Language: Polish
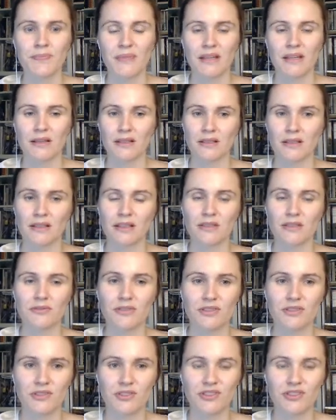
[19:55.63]
A jak
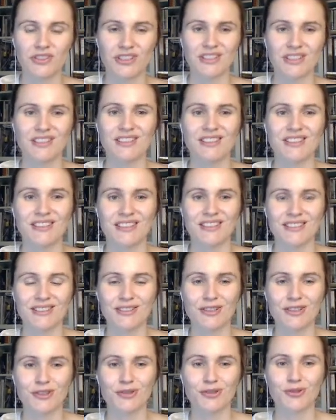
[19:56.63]
widzicie na
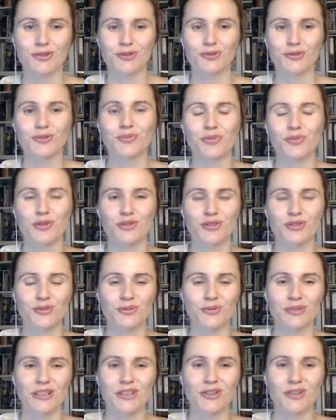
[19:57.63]
zdjęciu, może
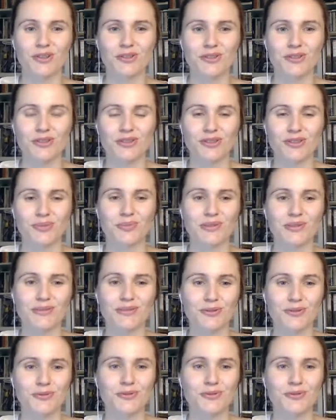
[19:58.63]
tutaj chodzić o pewną